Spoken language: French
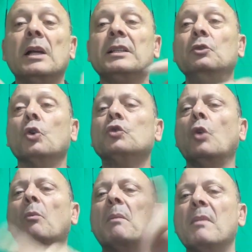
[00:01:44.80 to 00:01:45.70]
Sinon,
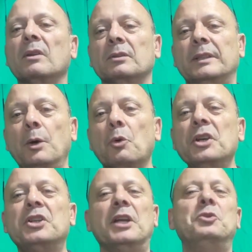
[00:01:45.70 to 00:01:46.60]
normalement, en
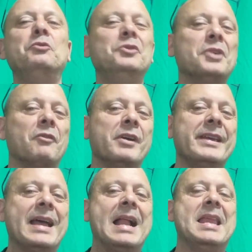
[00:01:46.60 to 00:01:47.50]
théorie, j'ai dû vous
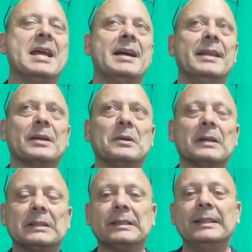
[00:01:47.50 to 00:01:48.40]
envoyer un lien,
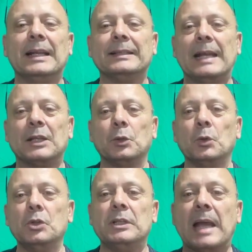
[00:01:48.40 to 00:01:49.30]
d'accord Si la
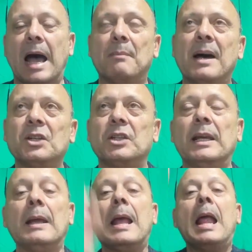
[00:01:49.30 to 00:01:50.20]
technologie a marché.
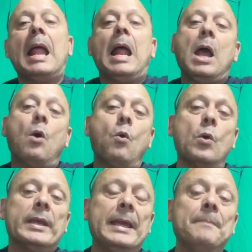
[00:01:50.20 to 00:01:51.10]

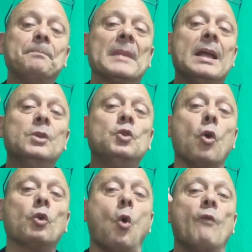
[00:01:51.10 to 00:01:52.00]
Ok
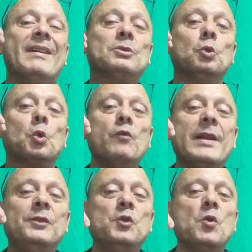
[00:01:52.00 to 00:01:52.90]
donc on va se
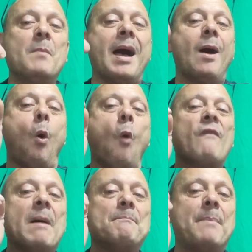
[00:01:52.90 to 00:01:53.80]
retrouver demain, on
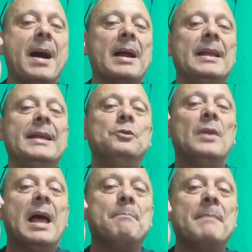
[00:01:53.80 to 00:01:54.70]
va parler de
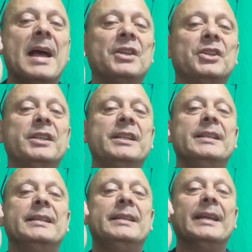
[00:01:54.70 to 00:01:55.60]
la
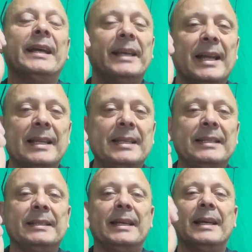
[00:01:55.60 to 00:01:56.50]
machine qui réalise
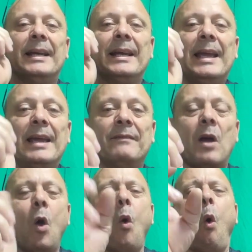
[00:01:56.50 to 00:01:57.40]
ses rêves,
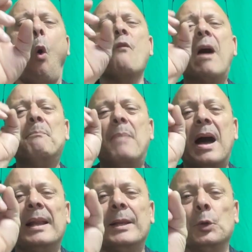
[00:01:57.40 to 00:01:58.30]
on va
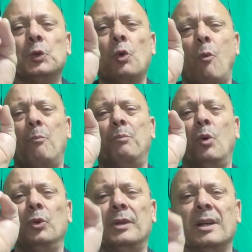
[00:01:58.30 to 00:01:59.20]
parler de son
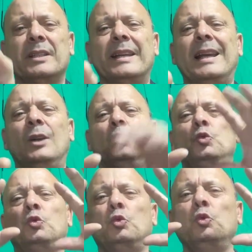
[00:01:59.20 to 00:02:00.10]
potentiel,
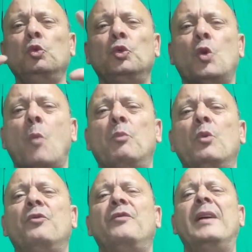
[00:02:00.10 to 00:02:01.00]
tout ce qu'on
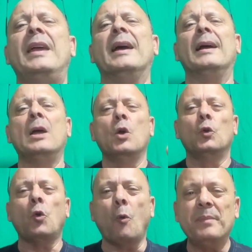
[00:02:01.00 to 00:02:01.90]
peut faire,
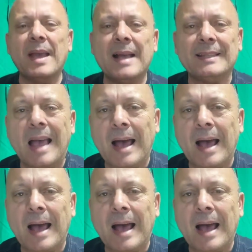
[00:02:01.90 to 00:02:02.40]
combien ça